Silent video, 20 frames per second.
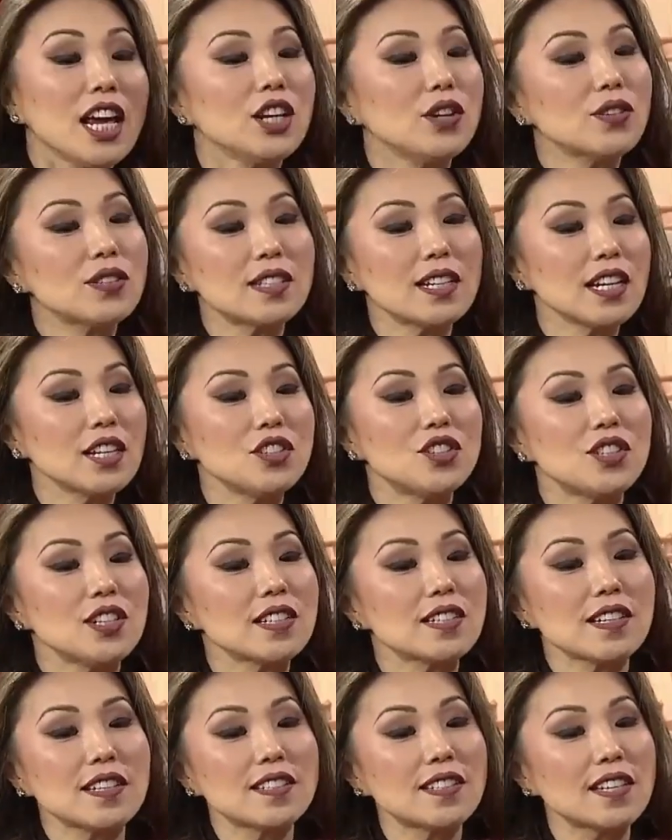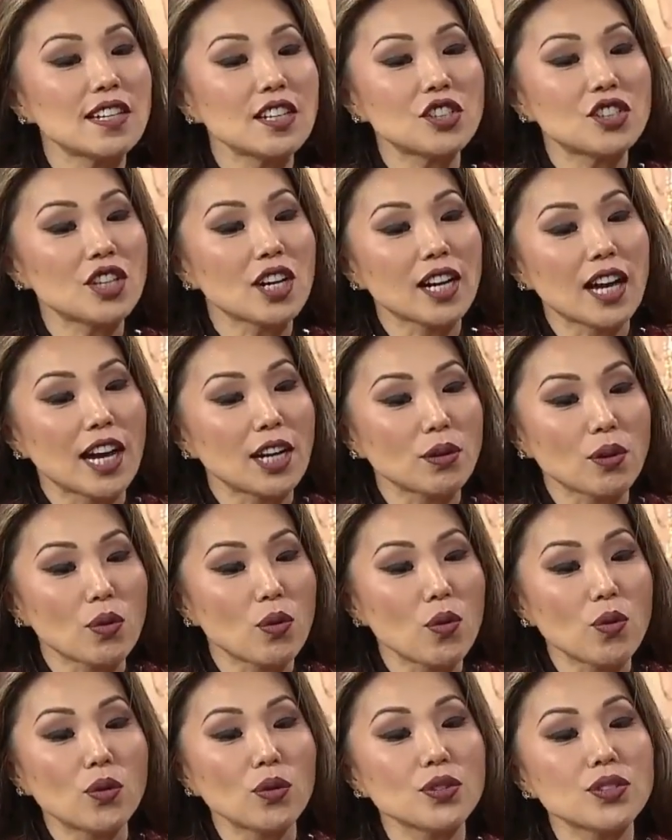E os cientistas eles chegaram à
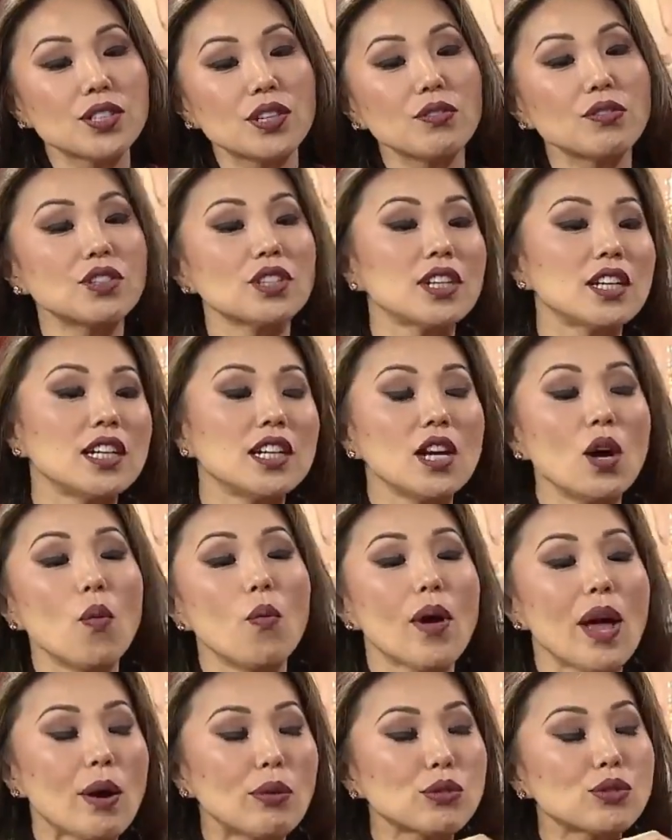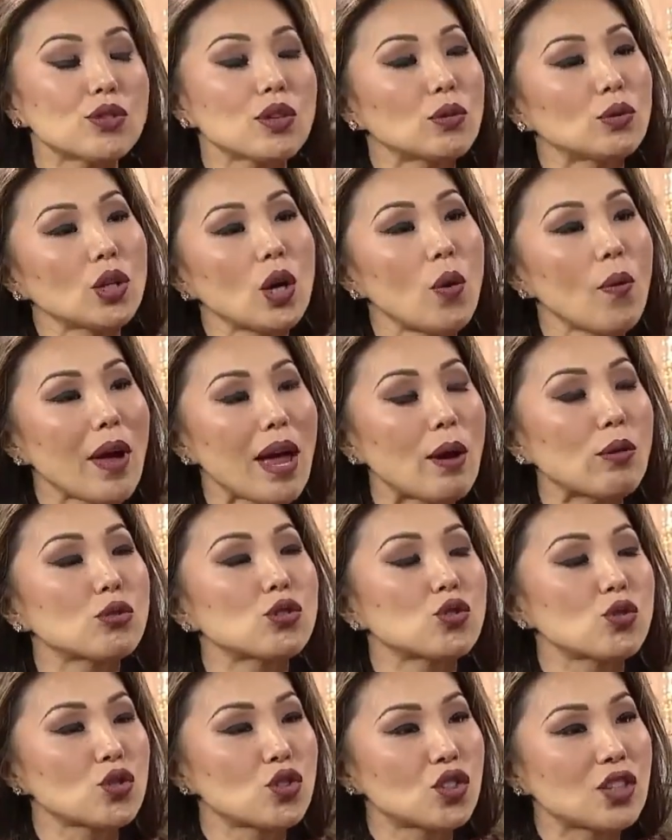conclusão de que não é, o, não é o
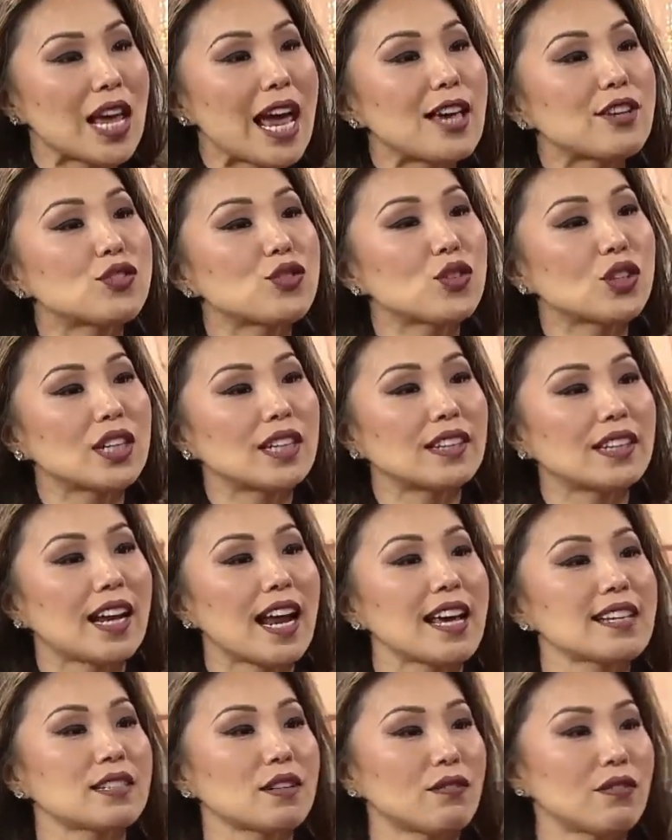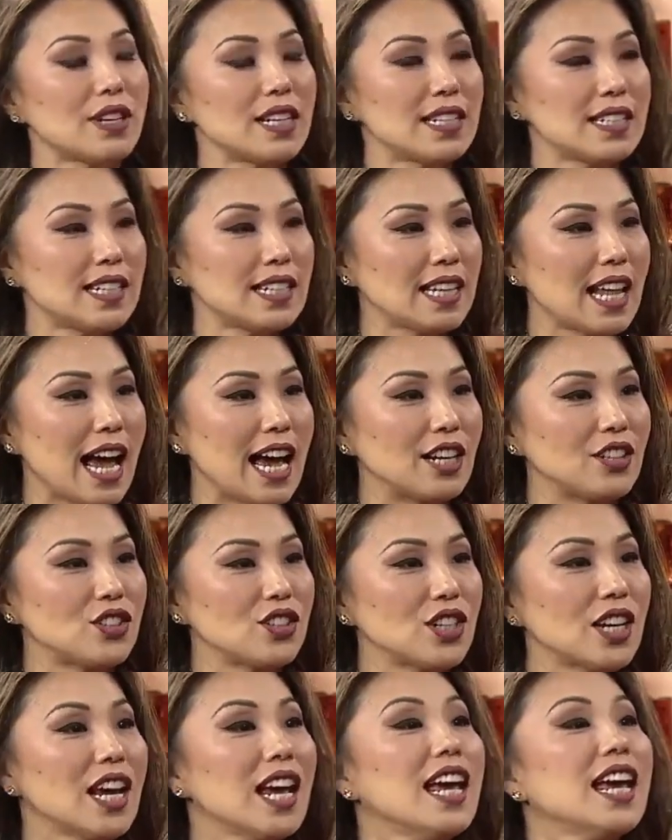sucesso que traz a
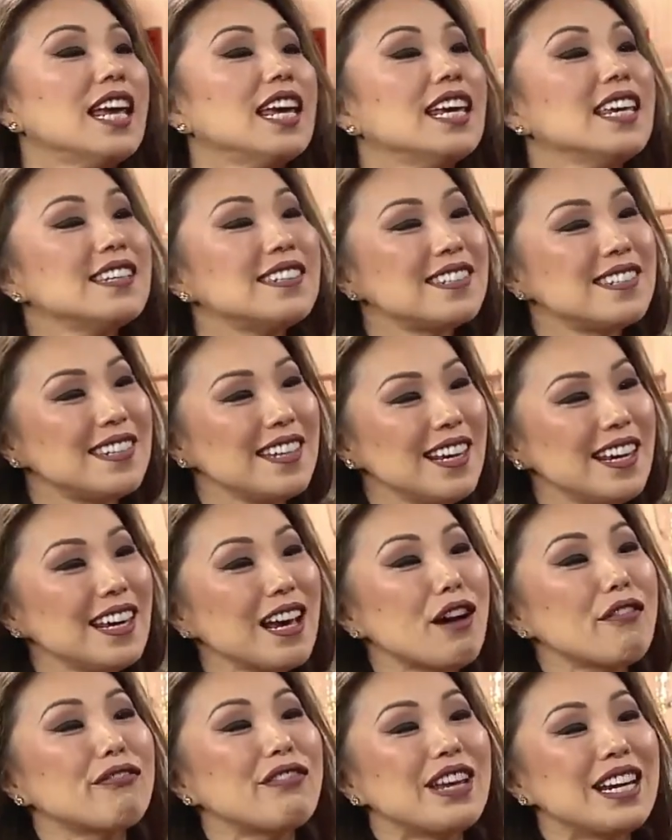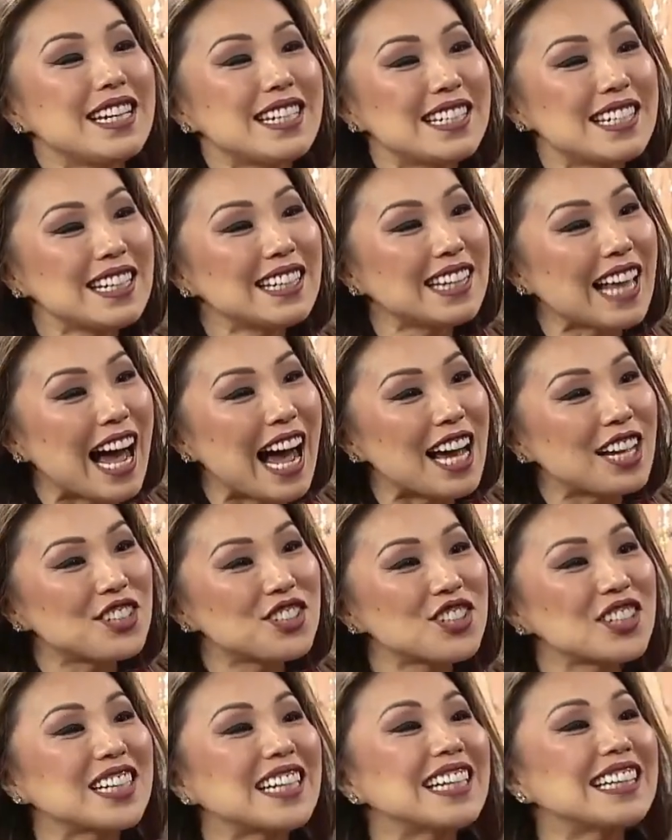felicidade, e sim a
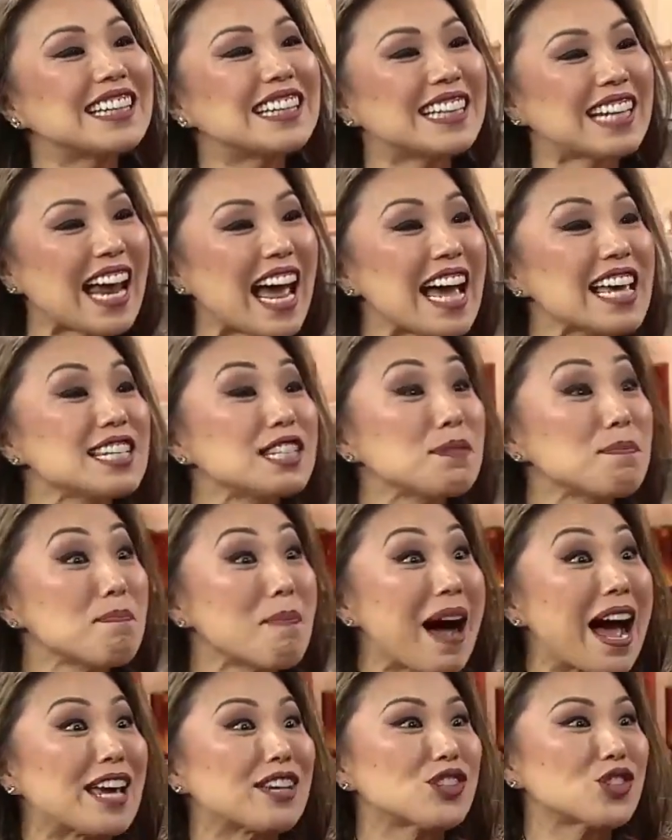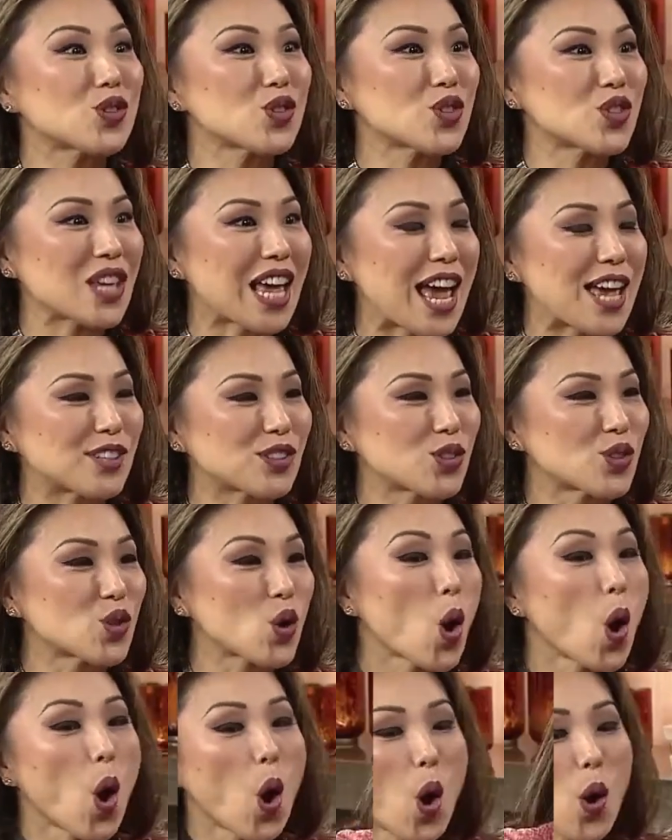felicidade que traz mais
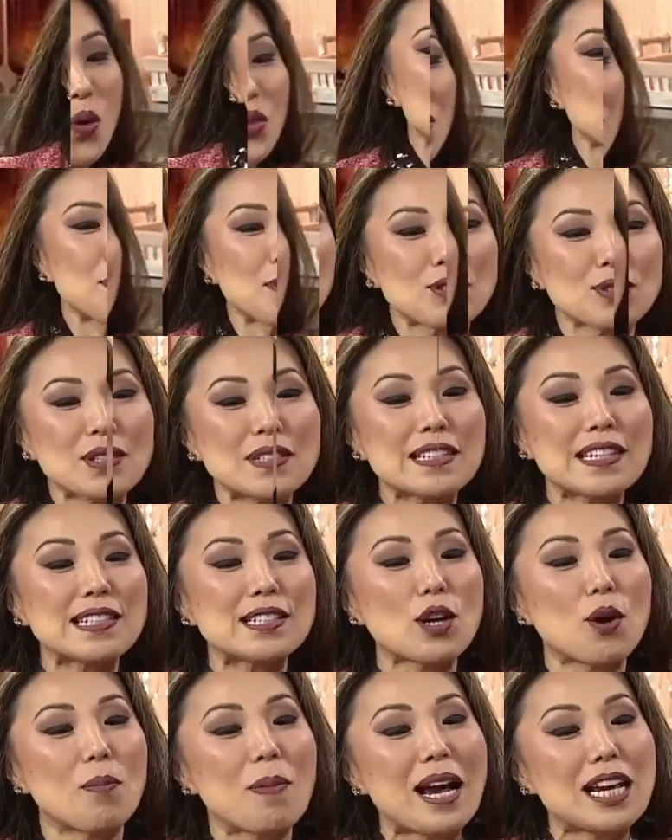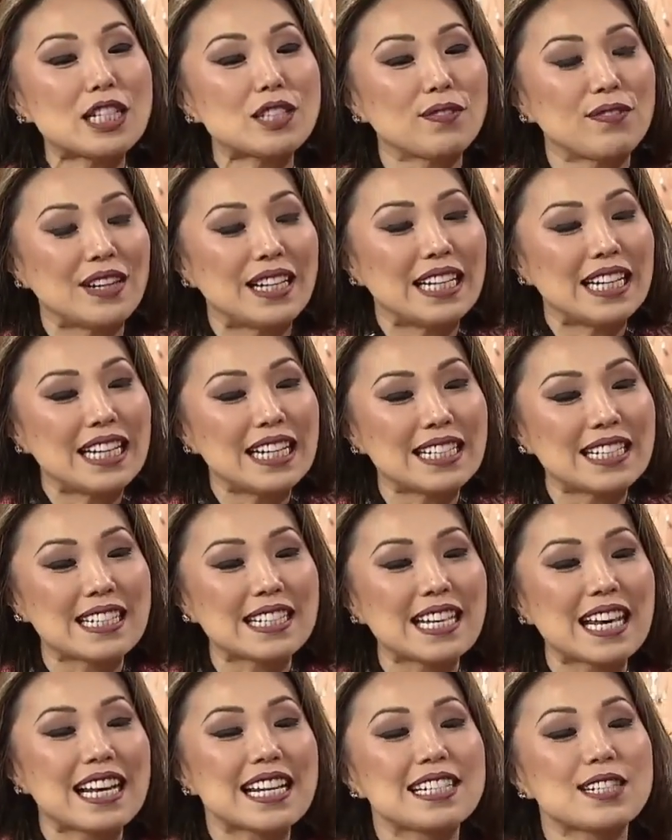sucessos. Hum. As pessoas que são mais
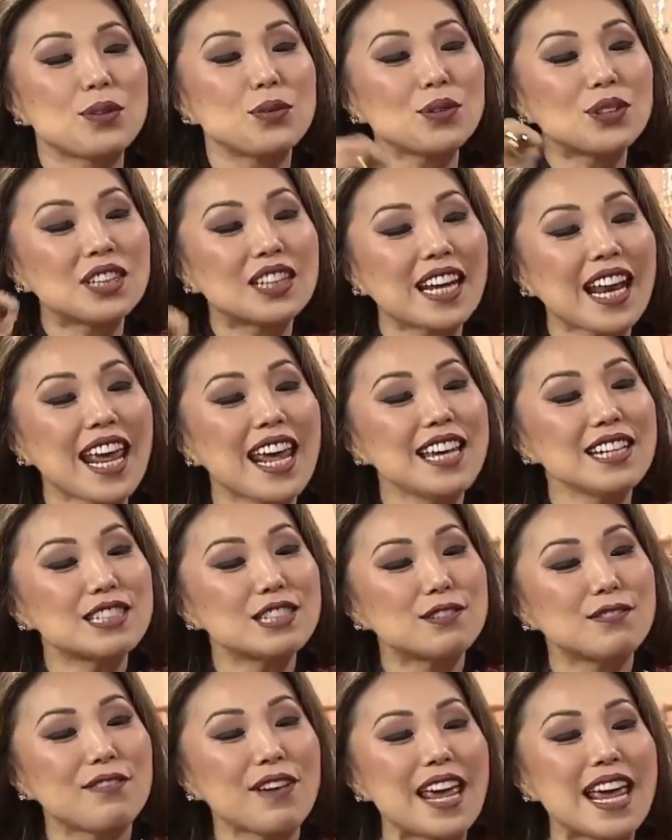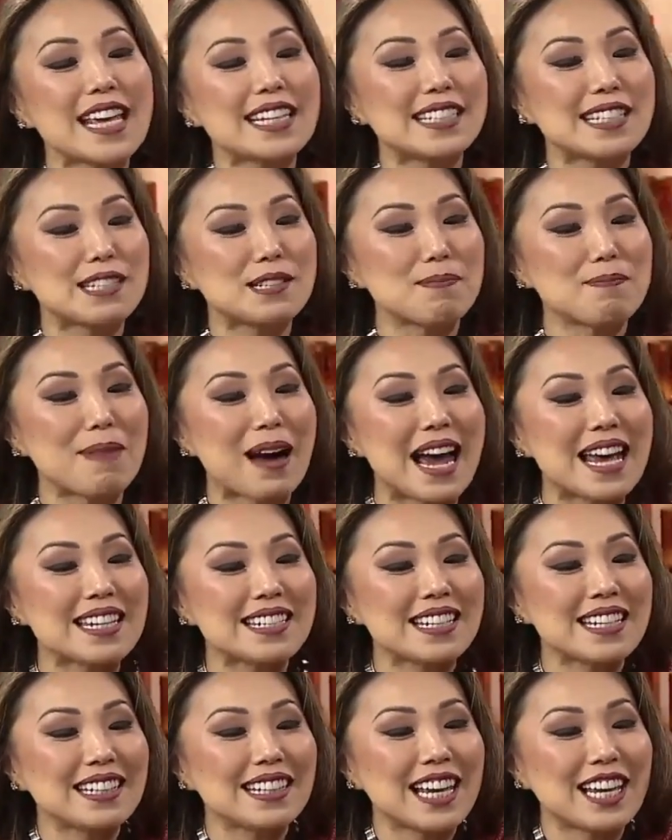felizes, elas são três vezes
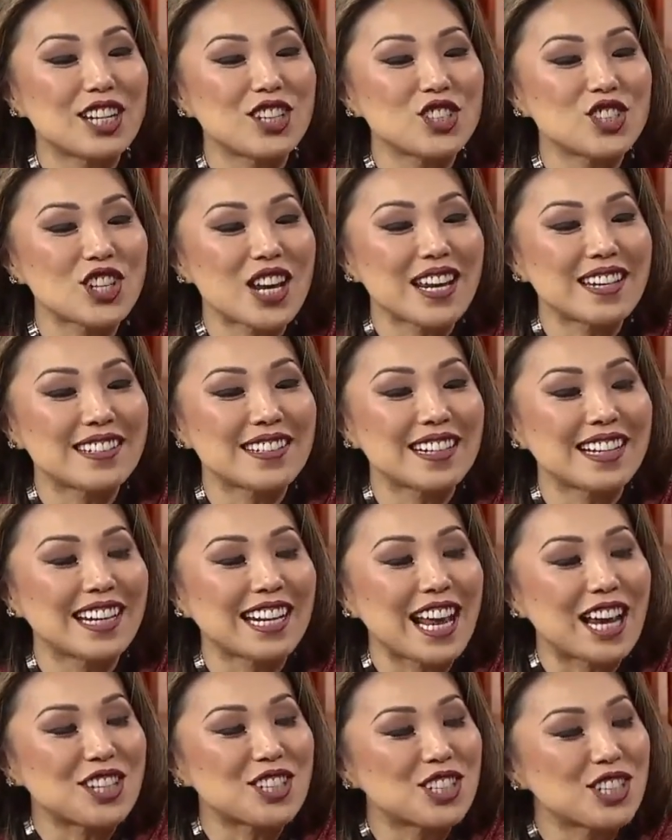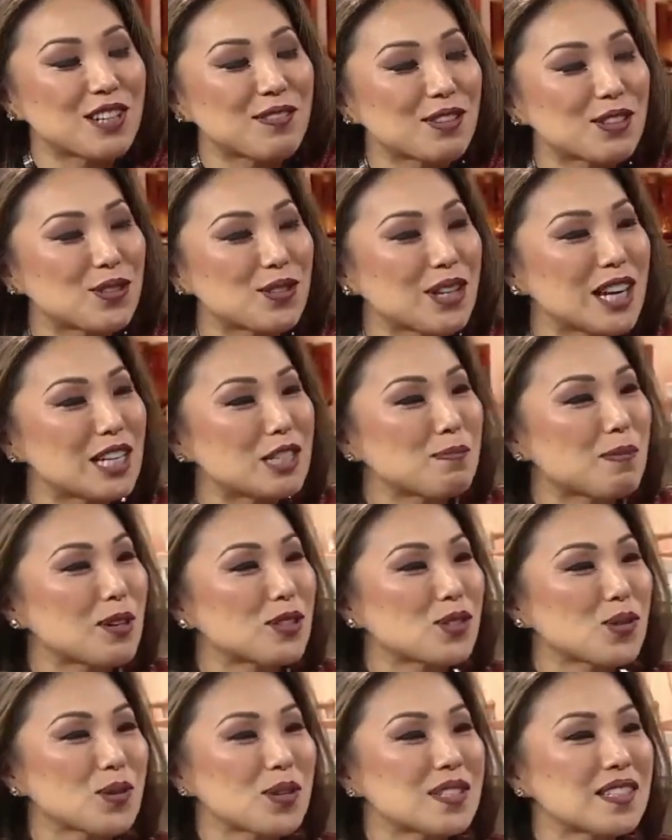mais inteligentes e criativas do que as
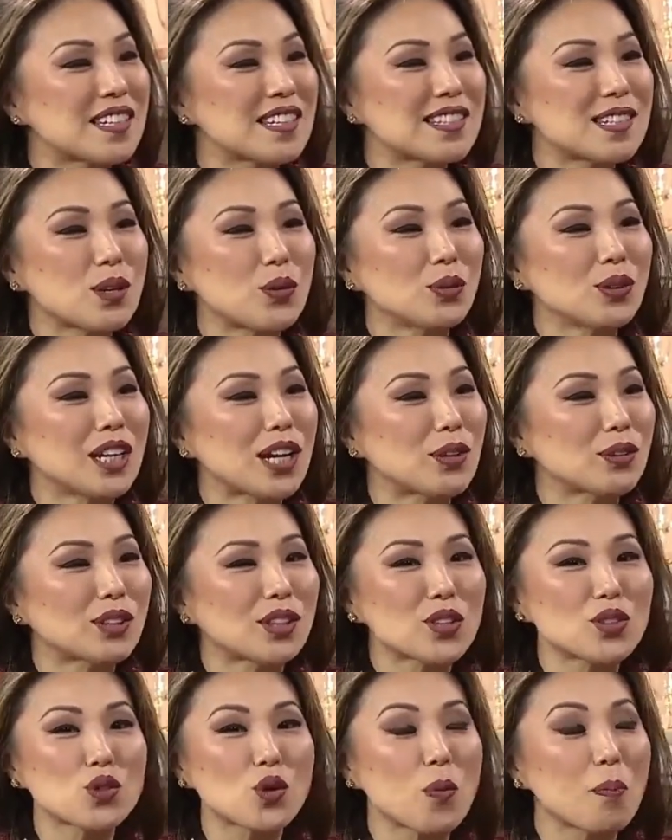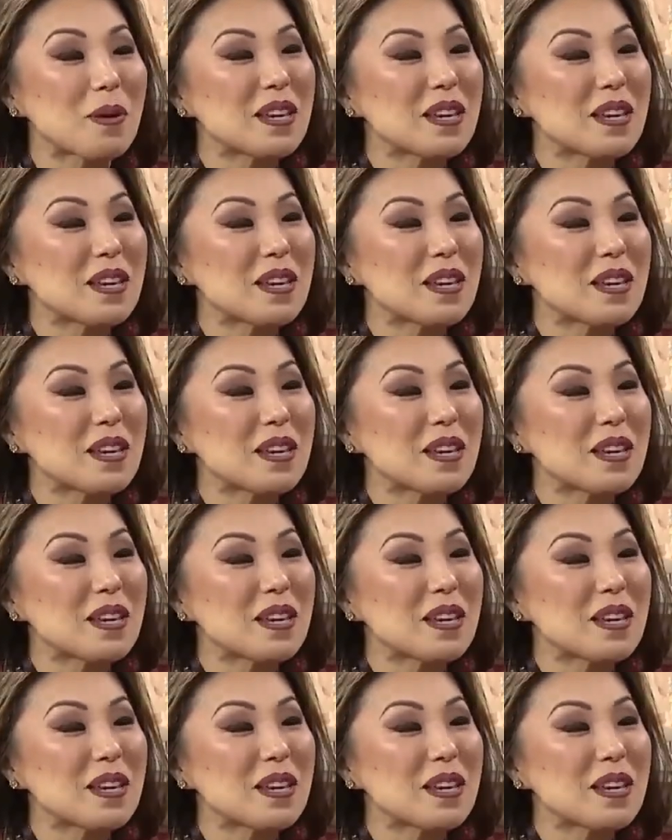pessoas que são neutras ou